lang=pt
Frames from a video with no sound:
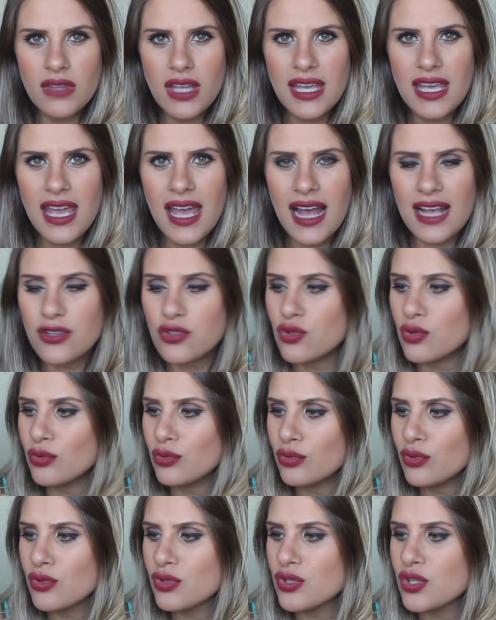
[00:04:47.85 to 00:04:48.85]
é,
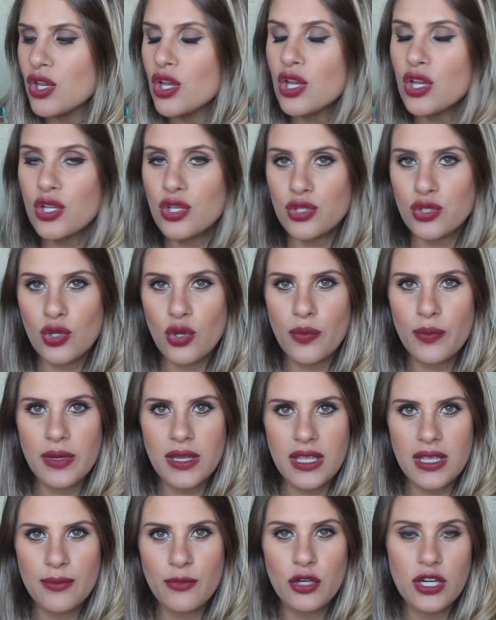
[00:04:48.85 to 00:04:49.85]
assuntos
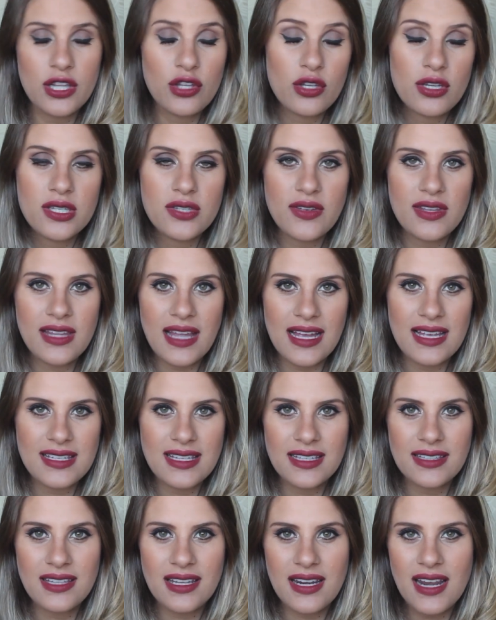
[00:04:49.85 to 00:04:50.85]
sobre monitores fetais
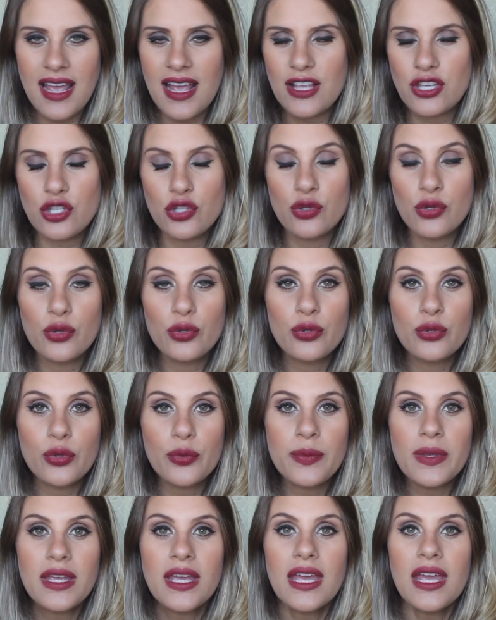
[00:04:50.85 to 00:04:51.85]
na internet, no
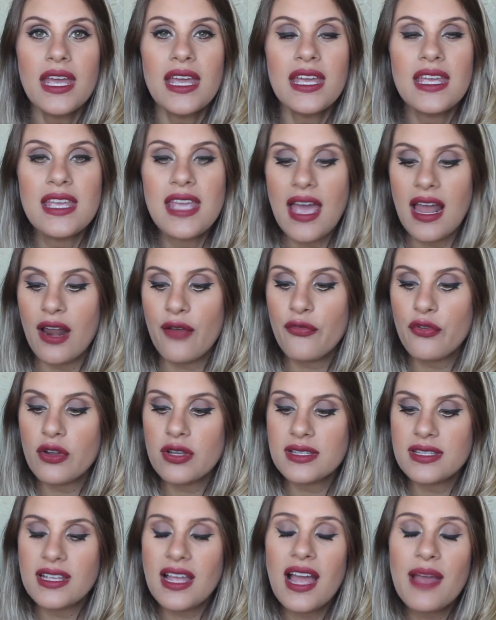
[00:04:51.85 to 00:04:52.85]
YouTube, e ela
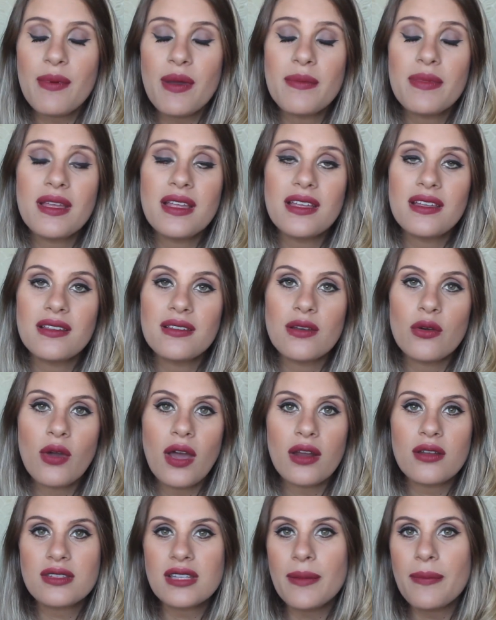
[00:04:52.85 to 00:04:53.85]
falou assim, ai Babi, eu
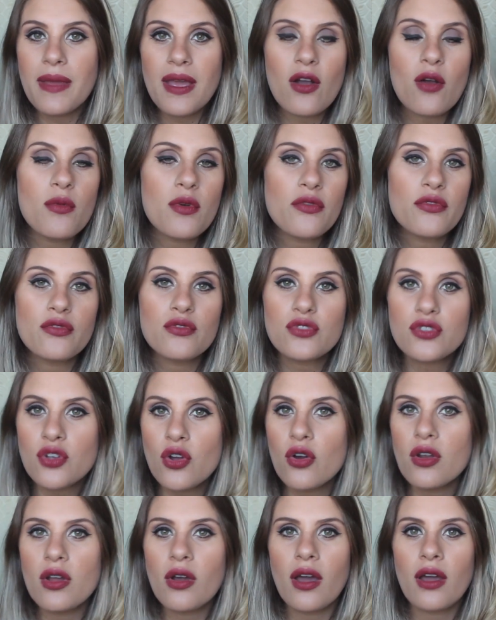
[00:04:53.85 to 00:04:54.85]
quero saber como que
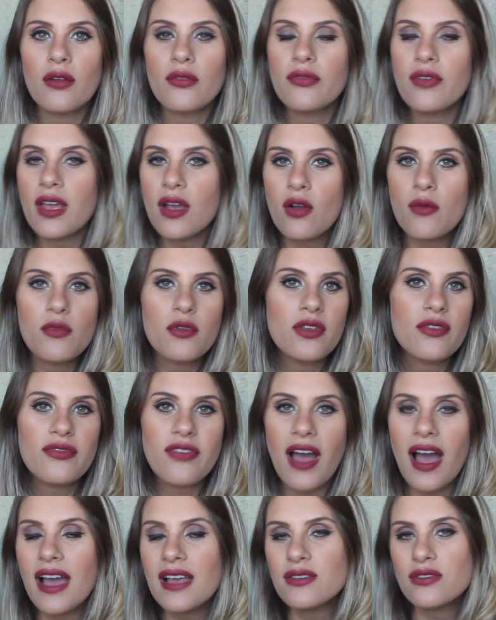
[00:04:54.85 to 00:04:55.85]
funciona, eu quero ver como que
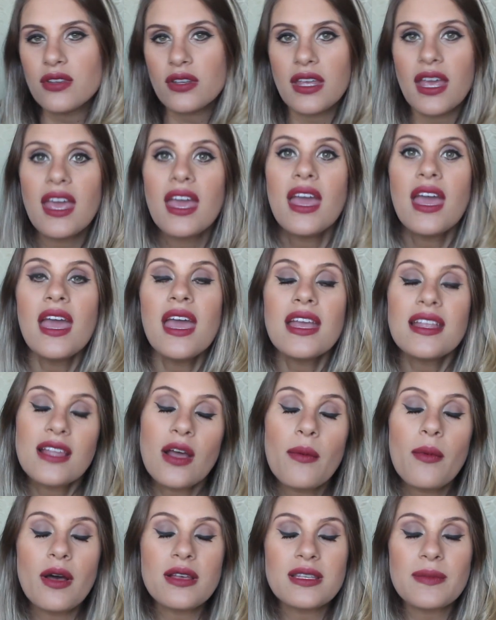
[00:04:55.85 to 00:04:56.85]
faz, isso aqui.
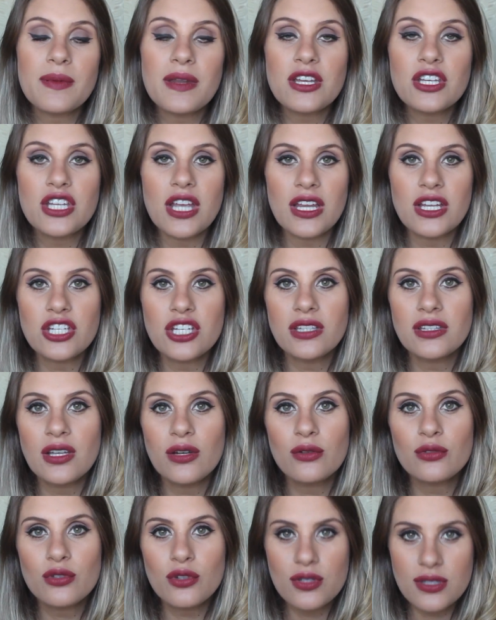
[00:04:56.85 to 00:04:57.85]
Então mostra pra gente.
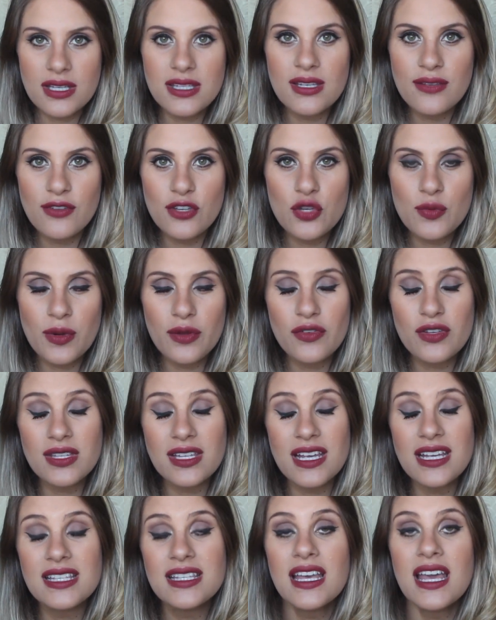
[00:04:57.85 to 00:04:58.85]
Então eu trouxe esse vídeo pra
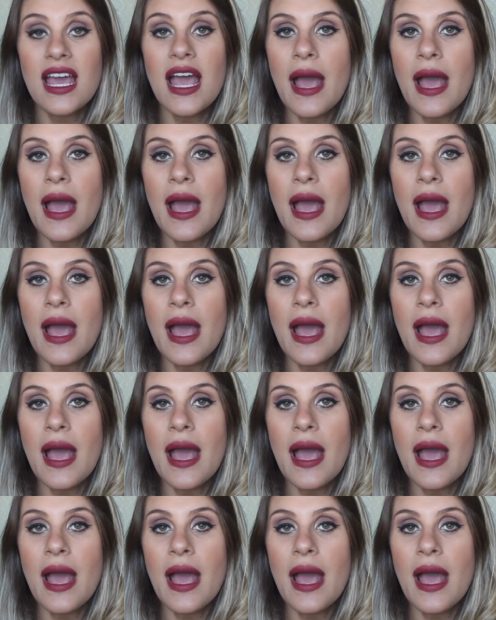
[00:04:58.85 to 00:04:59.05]
vocês.